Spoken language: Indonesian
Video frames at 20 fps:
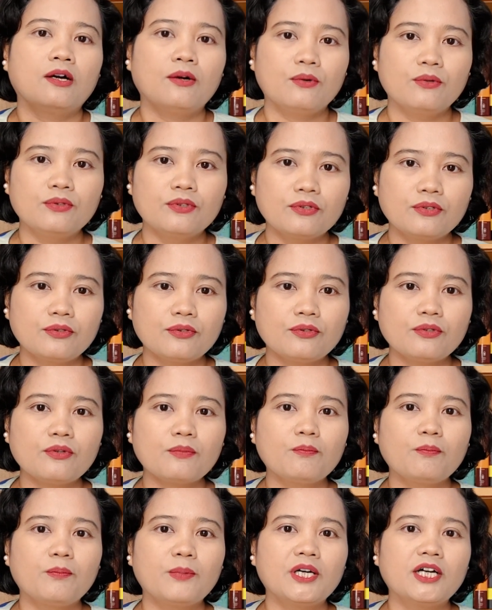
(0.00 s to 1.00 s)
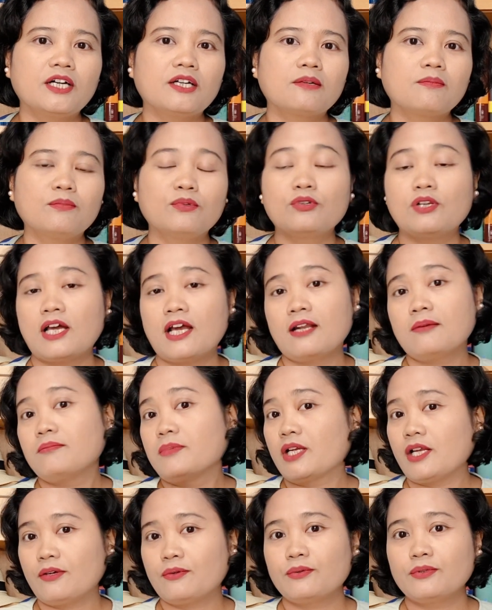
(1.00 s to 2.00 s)
untuk per bulan
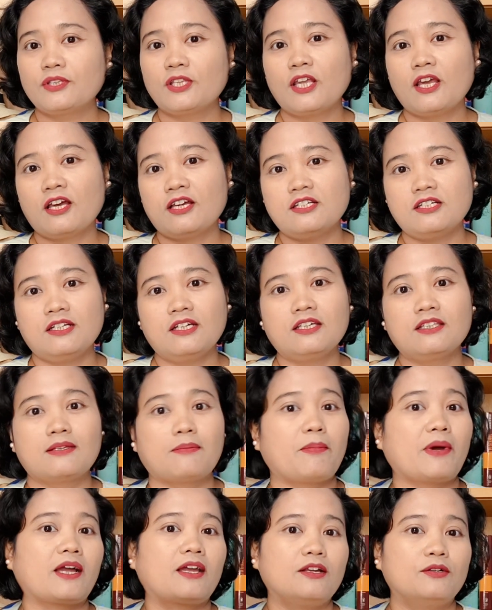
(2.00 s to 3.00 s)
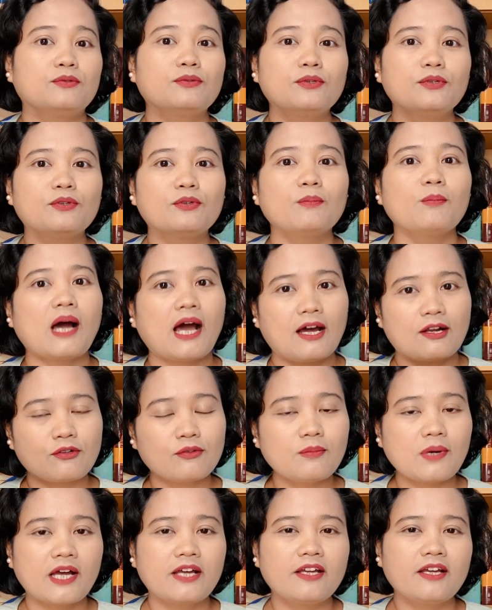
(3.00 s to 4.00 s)
berikutnya. Jadi kita pakai dulu
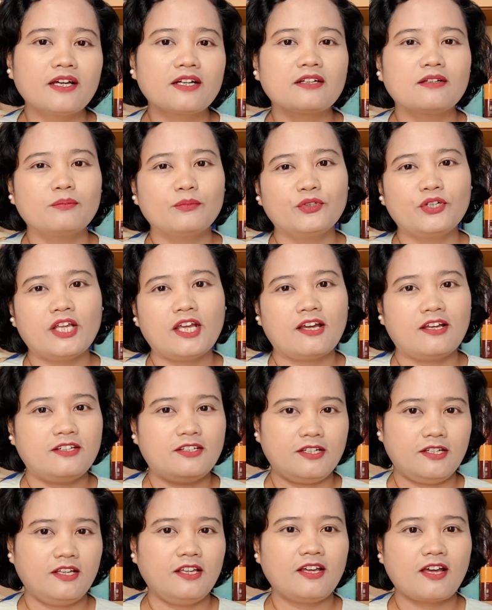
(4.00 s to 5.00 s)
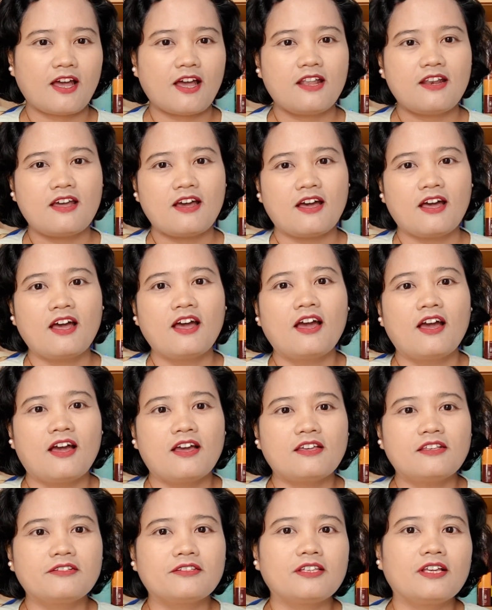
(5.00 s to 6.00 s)
baru bayar kemudian. Jadi nggak ada
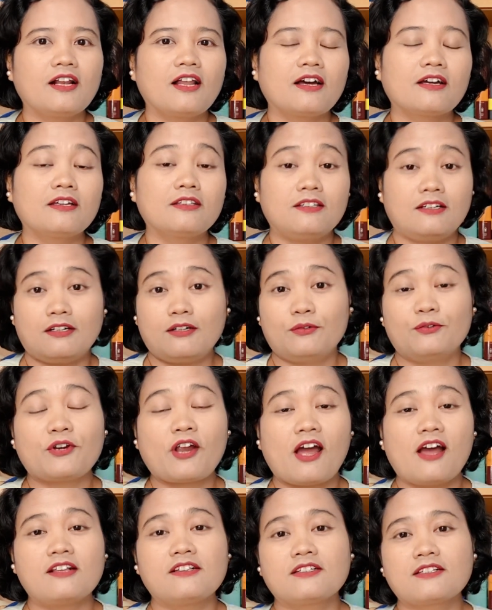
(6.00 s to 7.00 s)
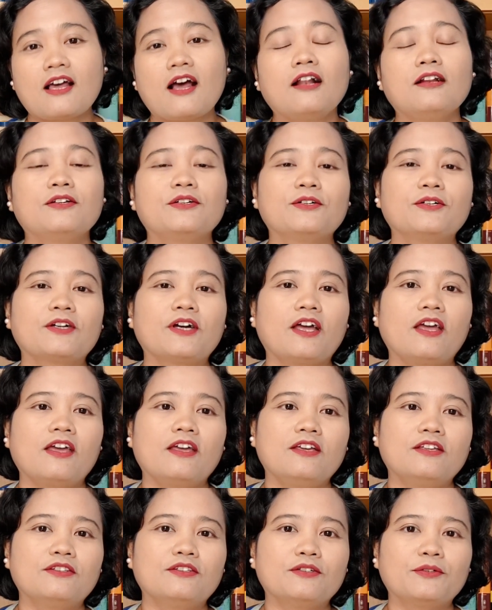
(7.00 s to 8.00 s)
istilah kita kekurangan saldo
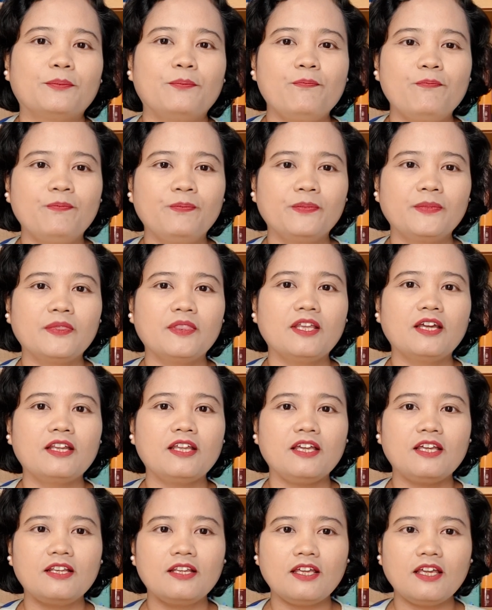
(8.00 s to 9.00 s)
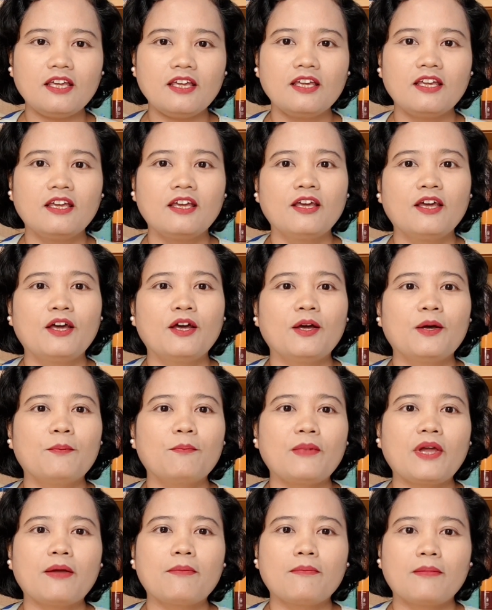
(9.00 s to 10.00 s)
kayak gitu. Dan ini
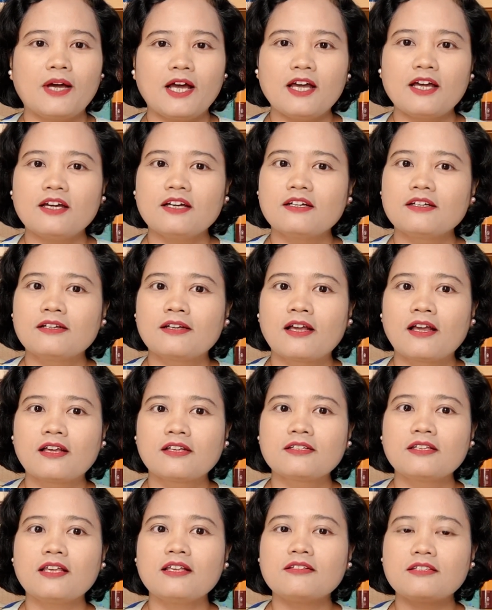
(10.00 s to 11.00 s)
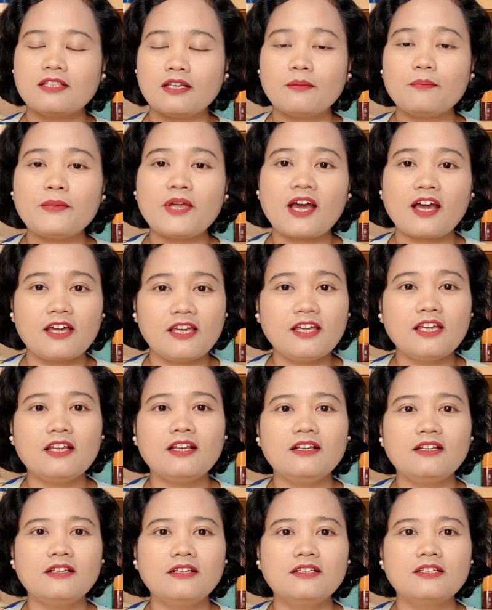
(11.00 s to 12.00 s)
memang sistem yang
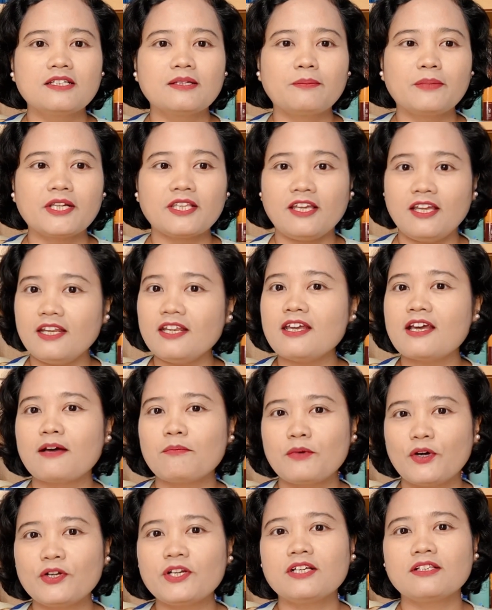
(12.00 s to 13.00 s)
ingin seperti ini yang mau